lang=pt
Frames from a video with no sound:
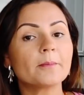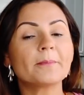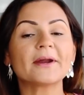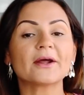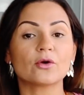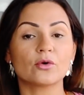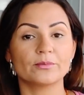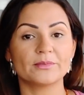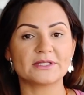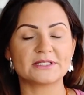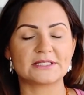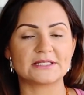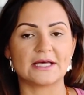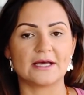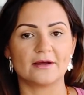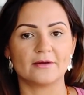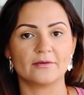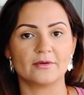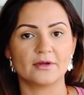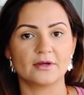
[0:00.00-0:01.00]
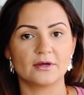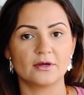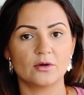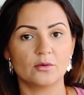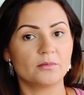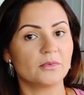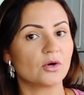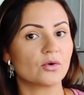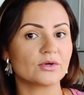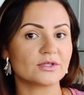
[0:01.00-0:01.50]
Para começar,
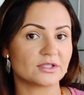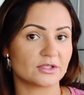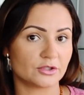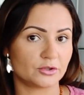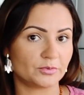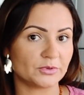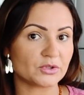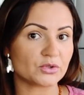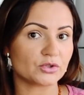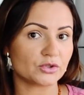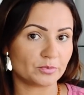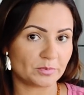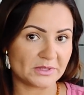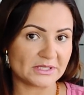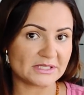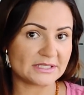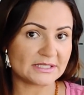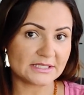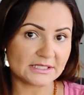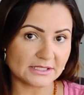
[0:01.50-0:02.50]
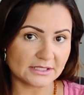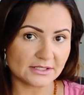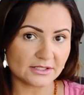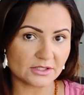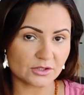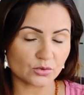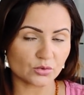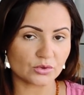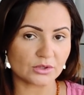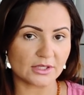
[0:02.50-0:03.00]
uma coisa que as pessoas
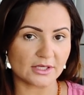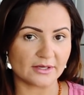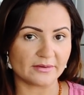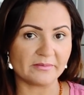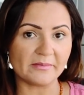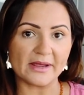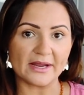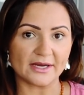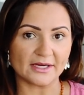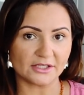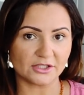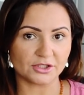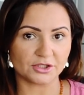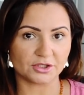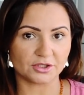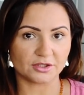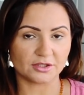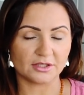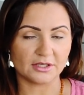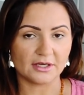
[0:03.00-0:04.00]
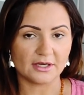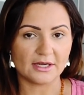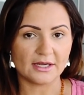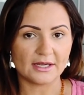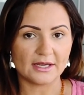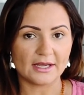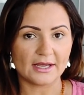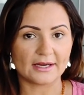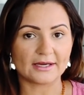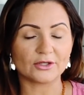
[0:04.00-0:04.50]
precisam ter em mente
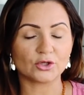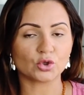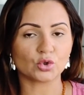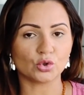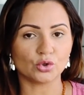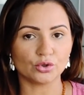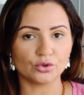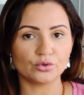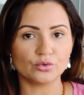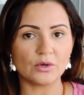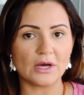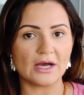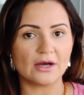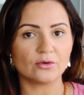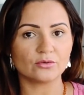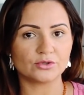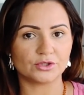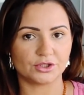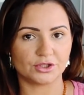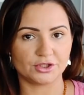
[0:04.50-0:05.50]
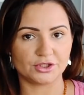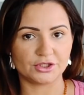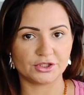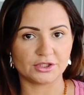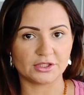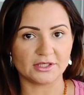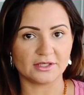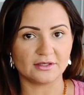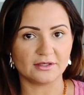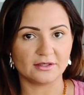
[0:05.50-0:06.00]
é que todo
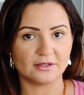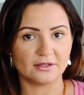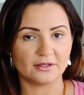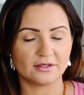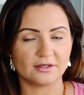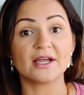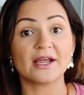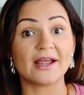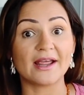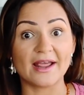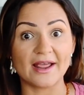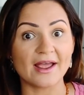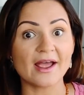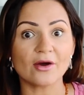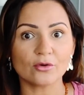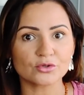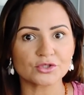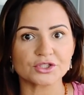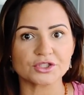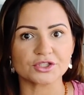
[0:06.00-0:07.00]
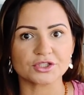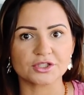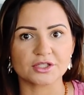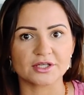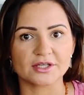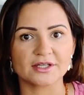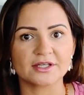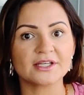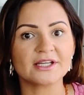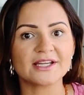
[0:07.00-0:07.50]
autista é
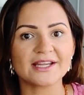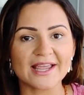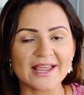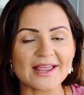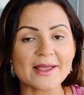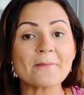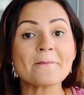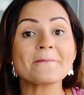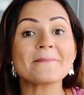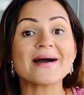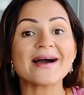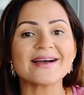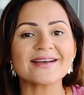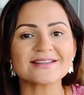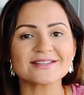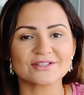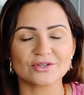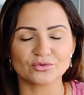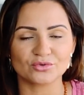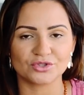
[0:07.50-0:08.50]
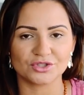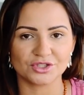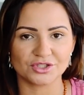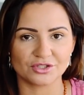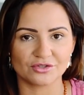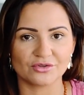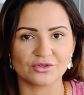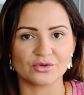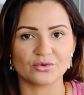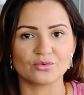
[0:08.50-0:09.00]
autista. Ninguém é mais autista
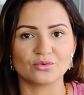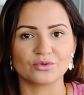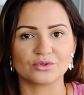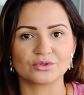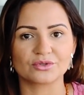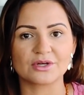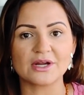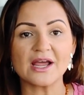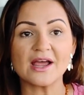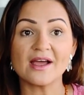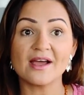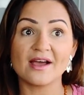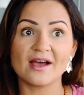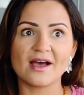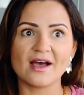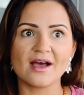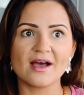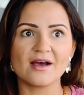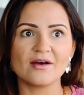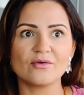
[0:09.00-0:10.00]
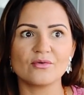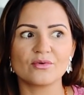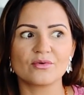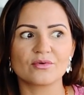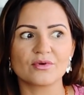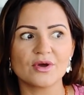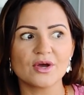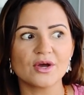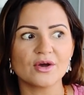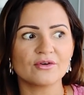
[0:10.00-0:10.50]
do que o outro. Ah, o
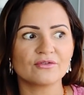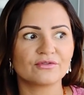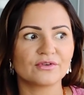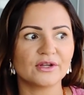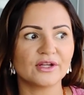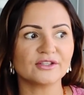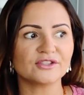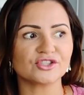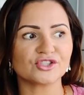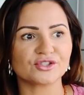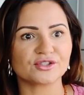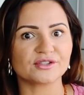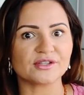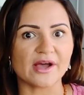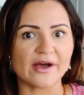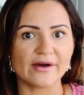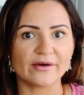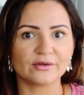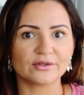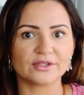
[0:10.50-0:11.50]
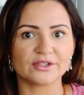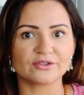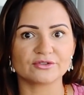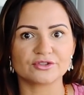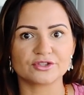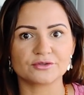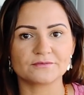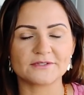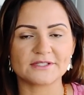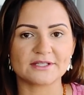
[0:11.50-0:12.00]
fulano de tal tem
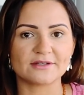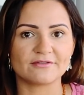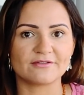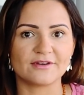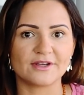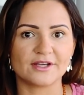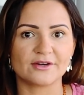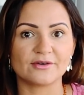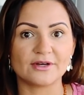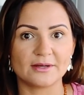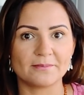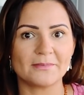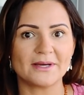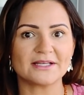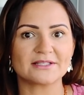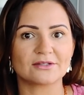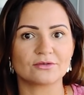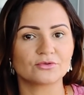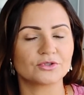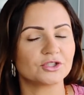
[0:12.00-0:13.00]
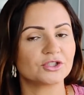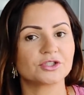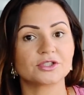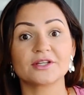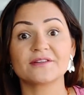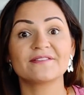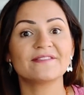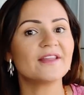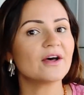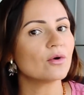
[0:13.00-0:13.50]
autismo severo, ele é mais autista.
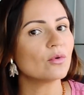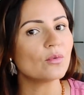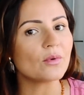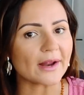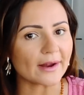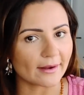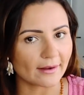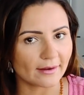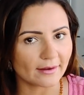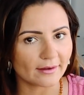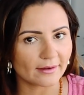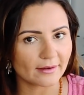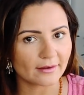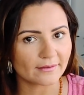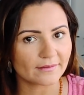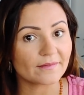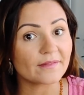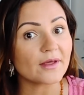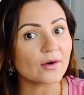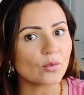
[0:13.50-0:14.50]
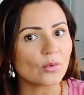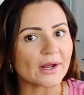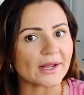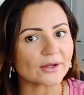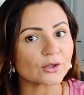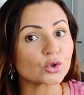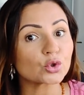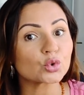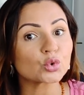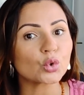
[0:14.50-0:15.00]
Não é. Não
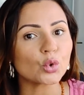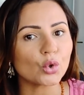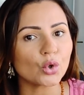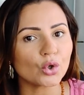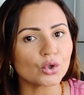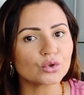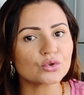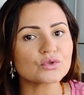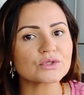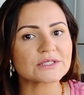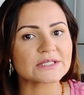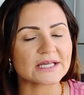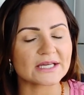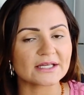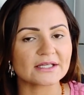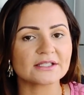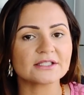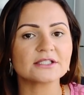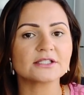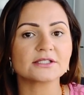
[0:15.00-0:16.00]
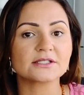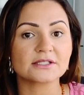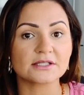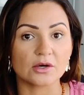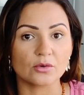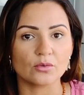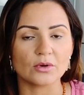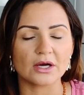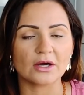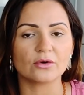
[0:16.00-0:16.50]
é. Todos eles
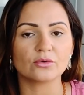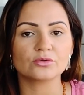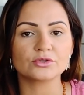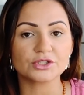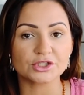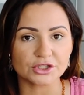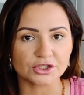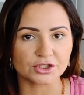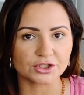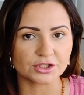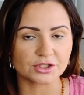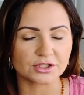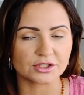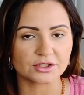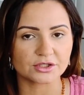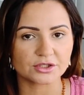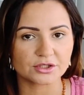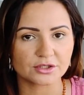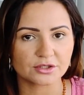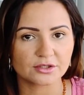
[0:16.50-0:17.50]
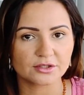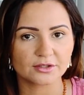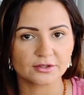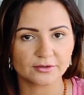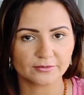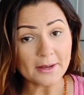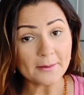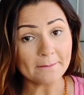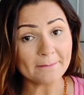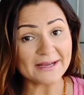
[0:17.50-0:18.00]
são autistas.
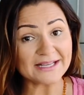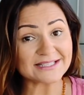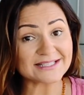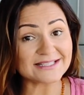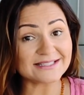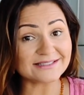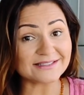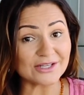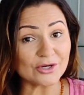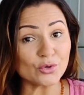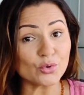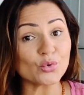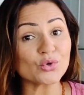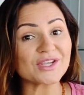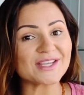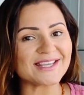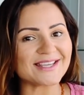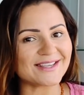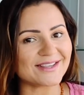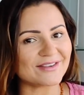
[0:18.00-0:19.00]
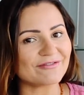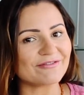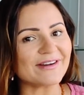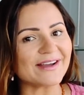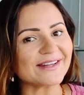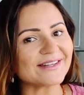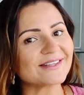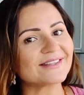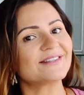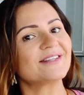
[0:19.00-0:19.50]
Mas então, o que, que
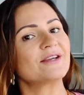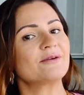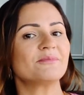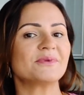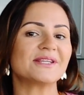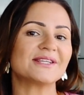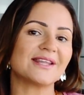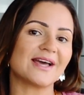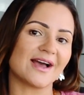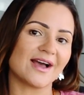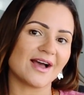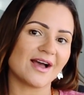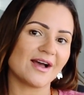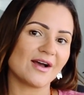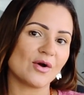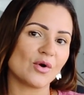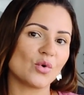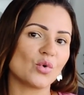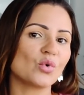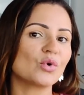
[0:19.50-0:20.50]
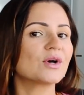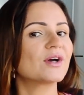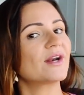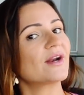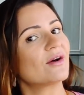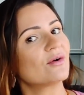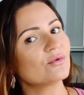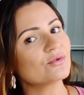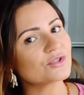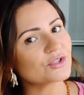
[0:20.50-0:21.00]
vai determinar o
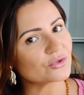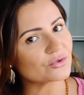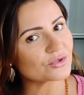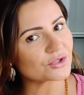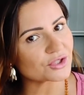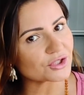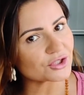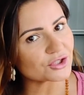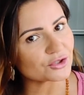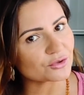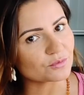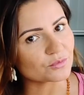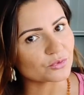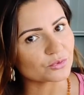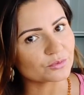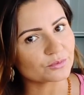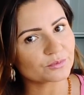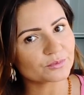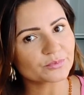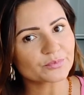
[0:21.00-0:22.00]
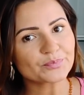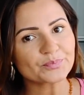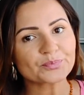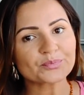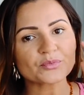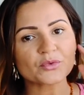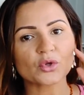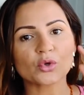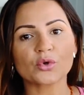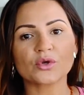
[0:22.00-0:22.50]
grau de autismo?
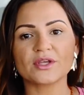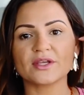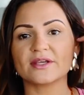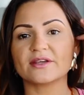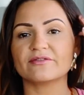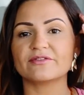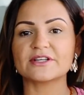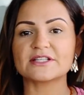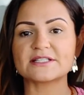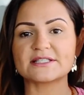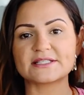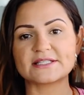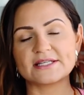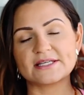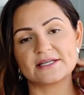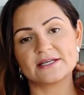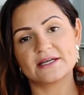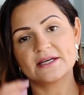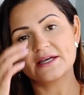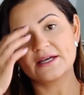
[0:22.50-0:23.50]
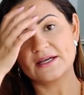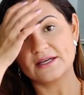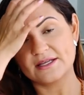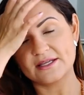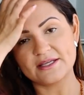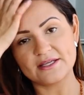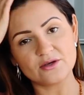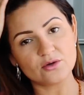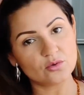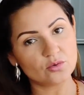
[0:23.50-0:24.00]
O que, que vai dizer
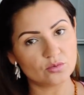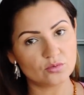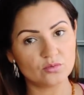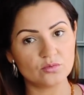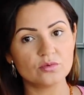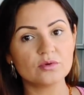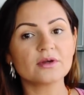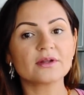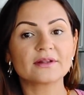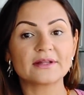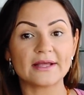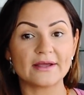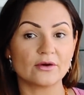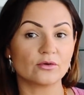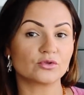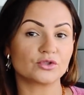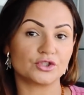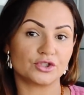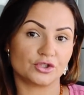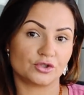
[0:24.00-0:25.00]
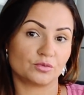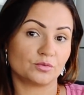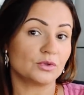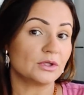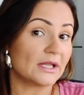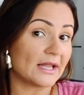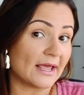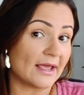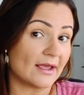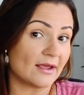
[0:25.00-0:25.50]
que um tem autismo
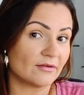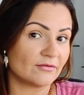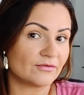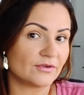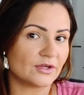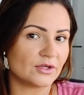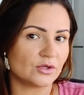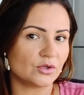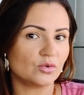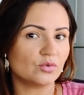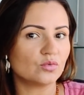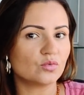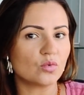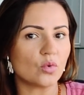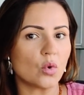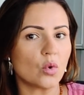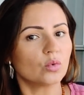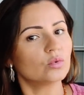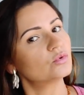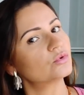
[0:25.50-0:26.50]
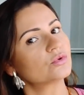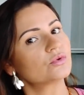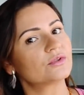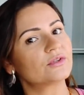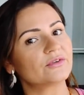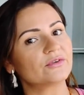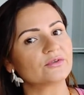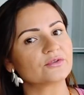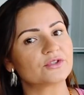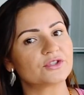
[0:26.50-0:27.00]
leve e o outro
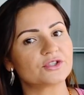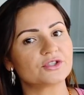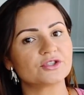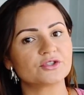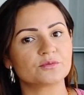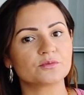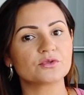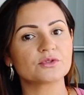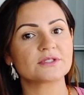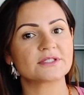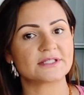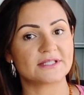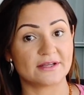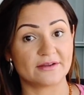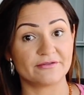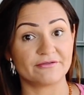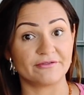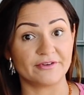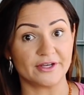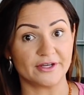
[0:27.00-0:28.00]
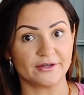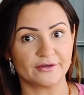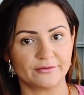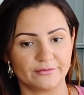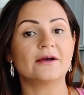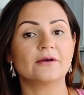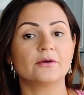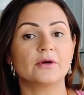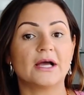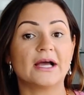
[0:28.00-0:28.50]
tem autismo severo?
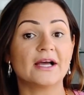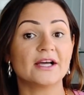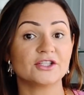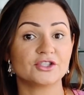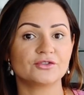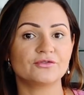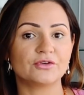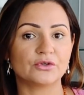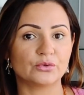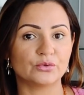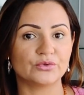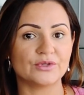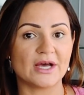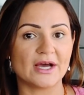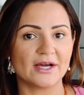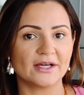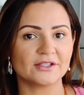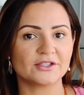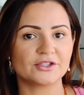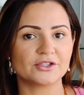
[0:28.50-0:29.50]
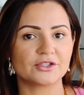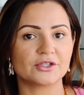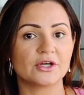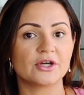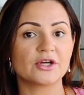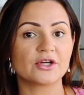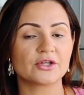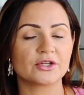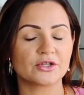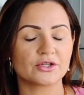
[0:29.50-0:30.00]
As dificuldades
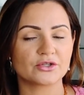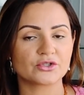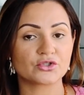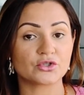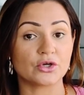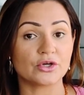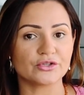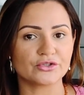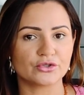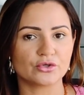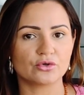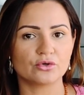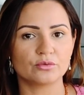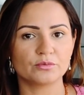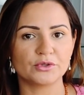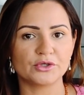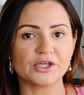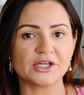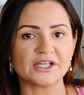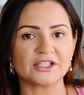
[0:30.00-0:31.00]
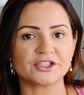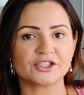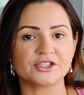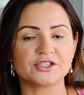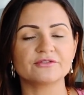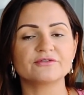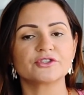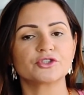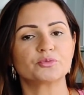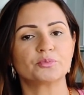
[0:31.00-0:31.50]

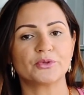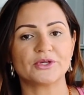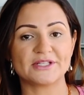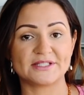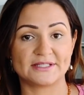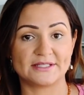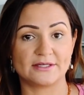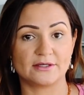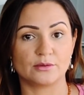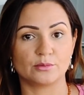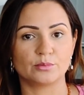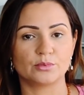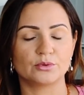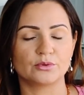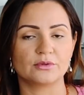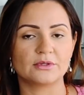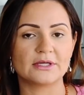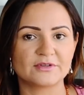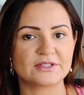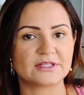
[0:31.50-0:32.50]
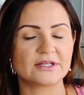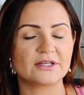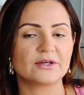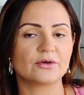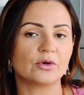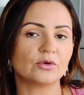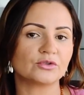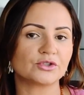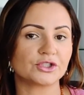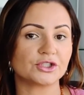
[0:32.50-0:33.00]
sociocomunicativas, por exemplo. Se
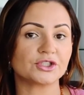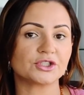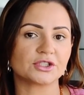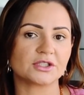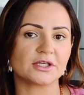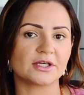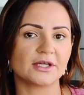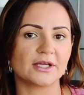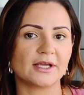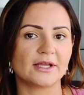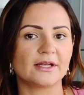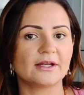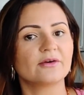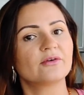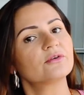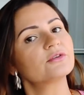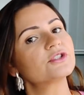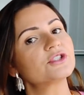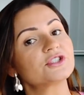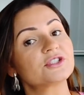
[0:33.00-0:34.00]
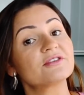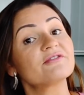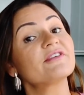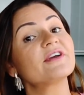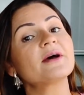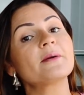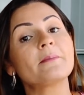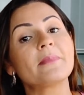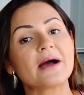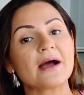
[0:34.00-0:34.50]
o autista ele é um autista
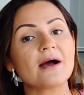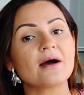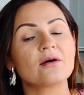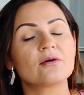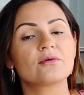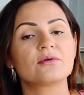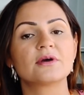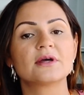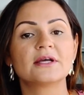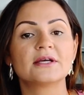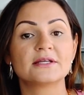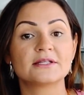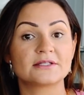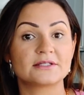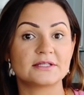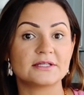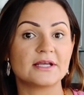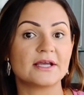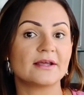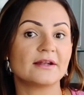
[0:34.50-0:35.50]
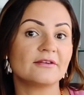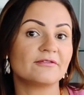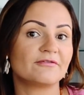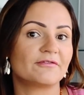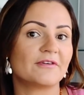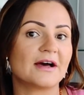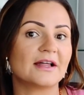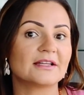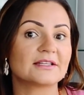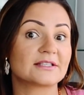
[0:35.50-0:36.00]
verbal, se ele
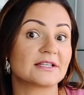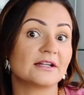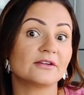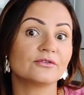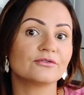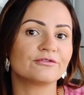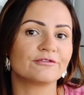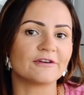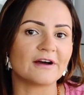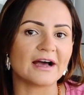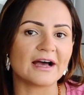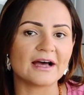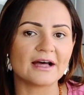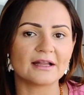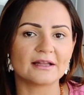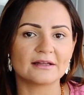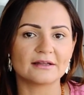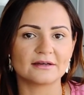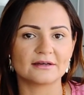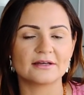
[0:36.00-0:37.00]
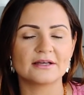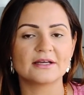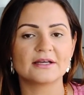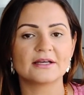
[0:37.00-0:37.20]
fala, se ele não fala,